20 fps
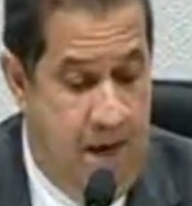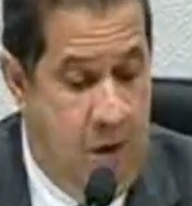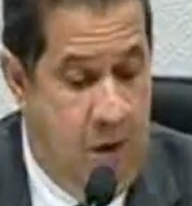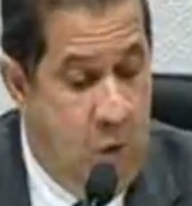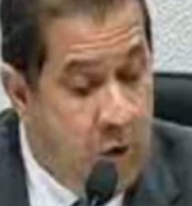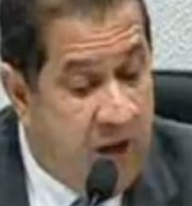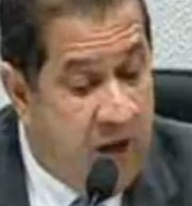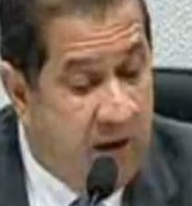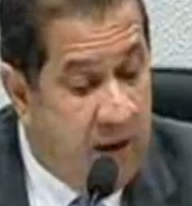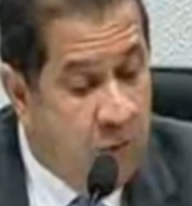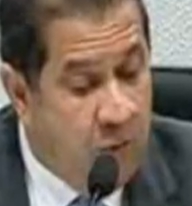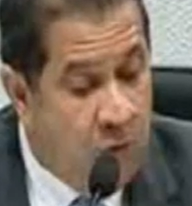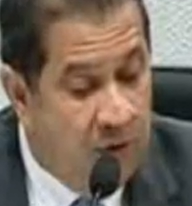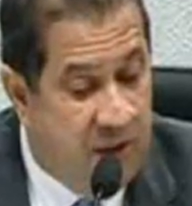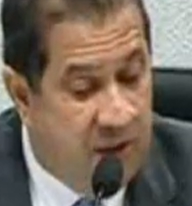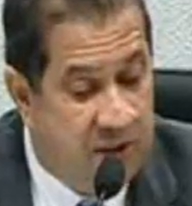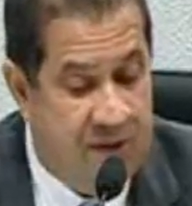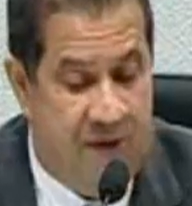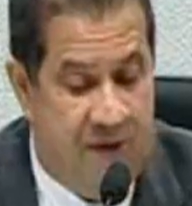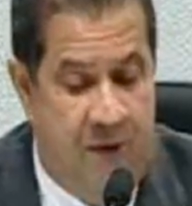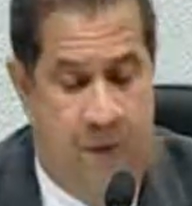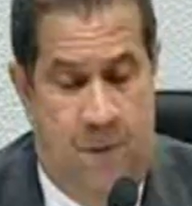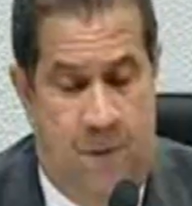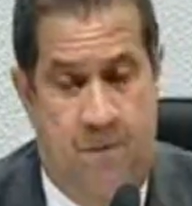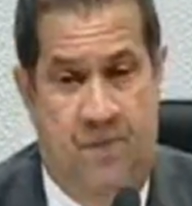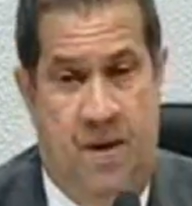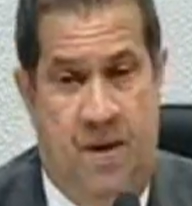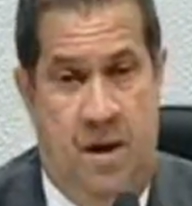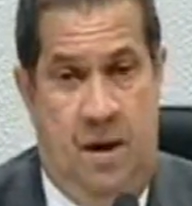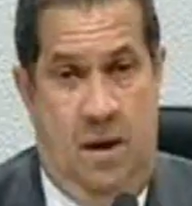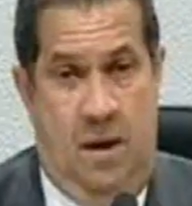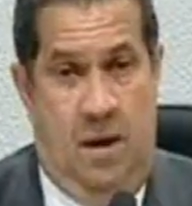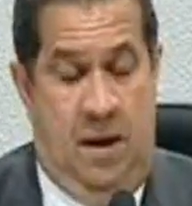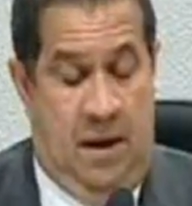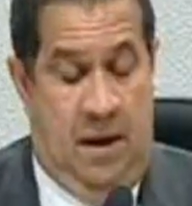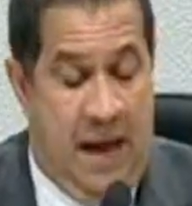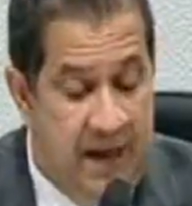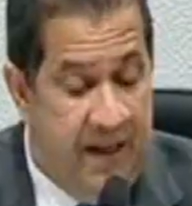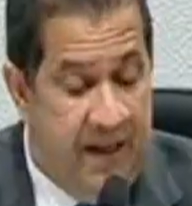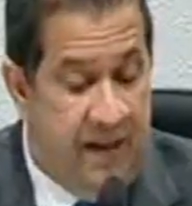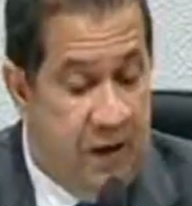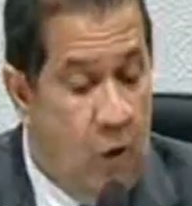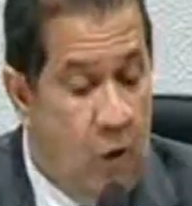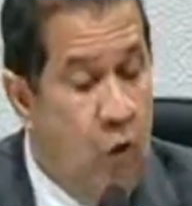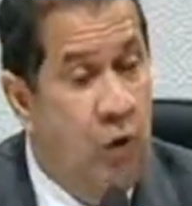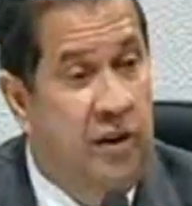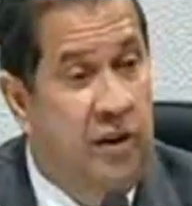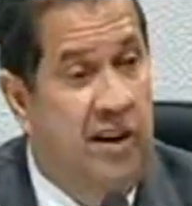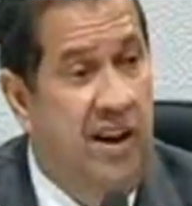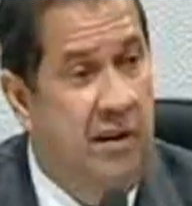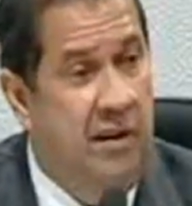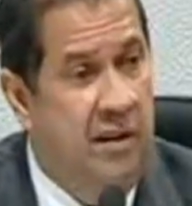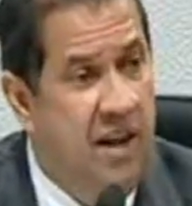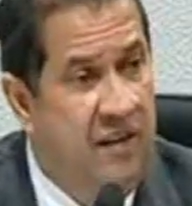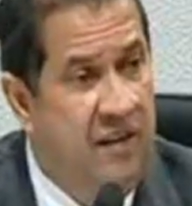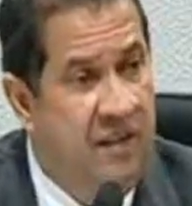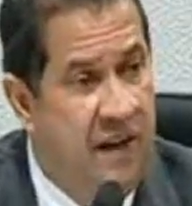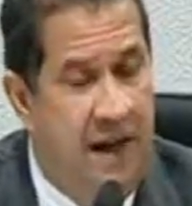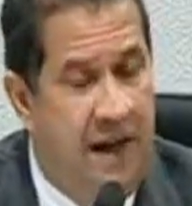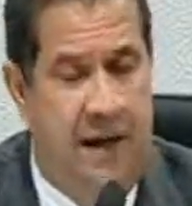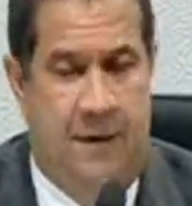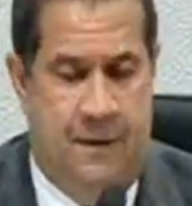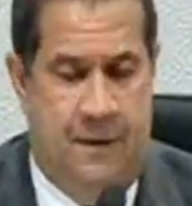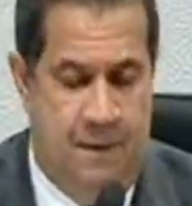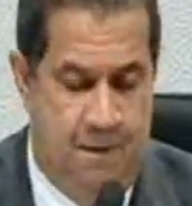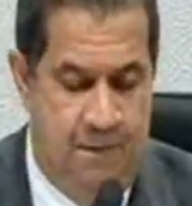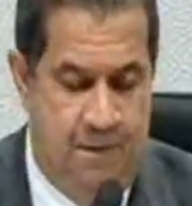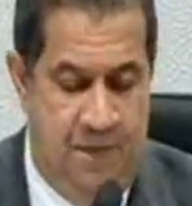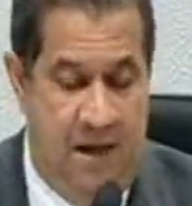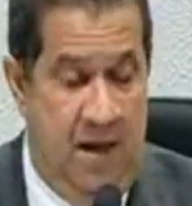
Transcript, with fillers: O que, que aconteceu? Aqui está o roteiro da viagem.